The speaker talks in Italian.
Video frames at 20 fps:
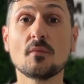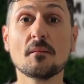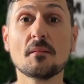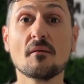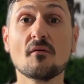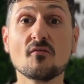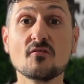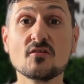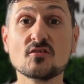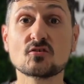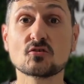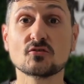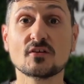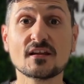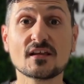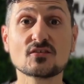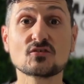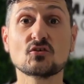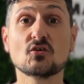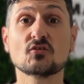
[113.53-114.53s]
abbiamo visto
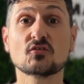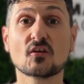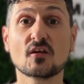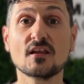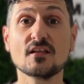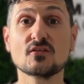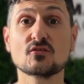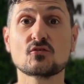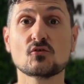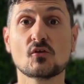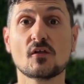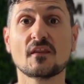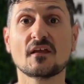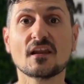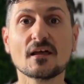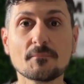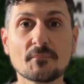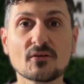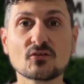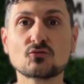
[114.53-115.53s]
nella scorsa lezione
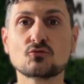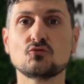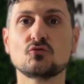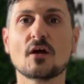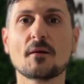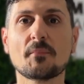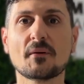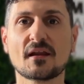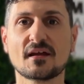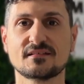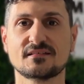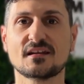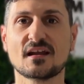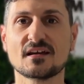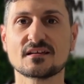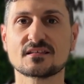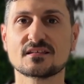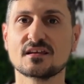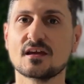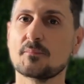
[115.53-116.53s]
dell'apertura
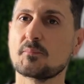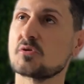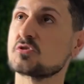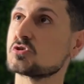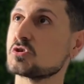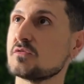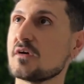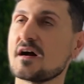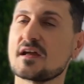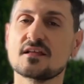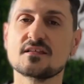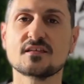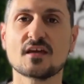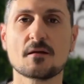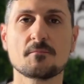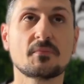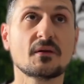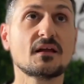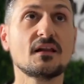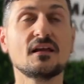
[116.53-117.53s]
paratras, che puoi trovare
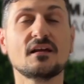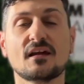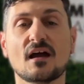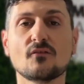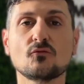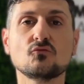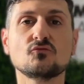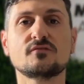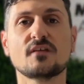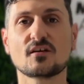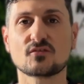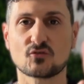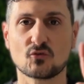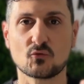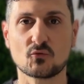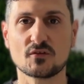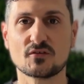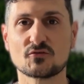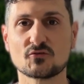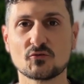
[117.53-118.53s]
sempre cliccando un tasto
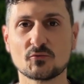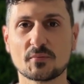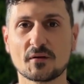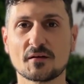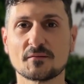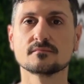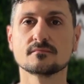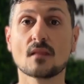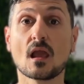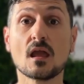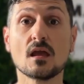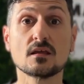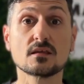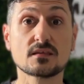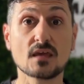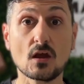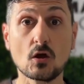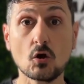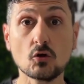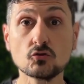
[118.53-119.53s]
qui sopra.
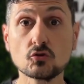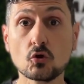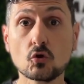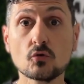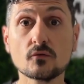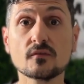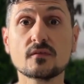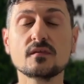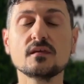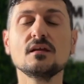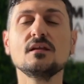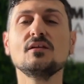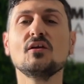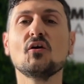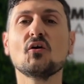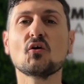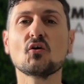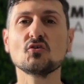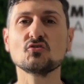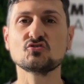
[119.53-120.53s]
Secondo consiglio,
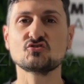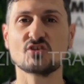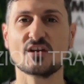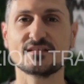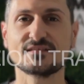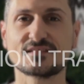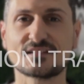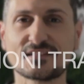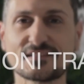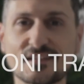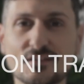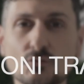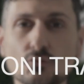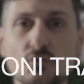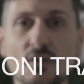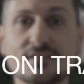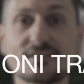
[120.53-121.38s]
concentrati sulle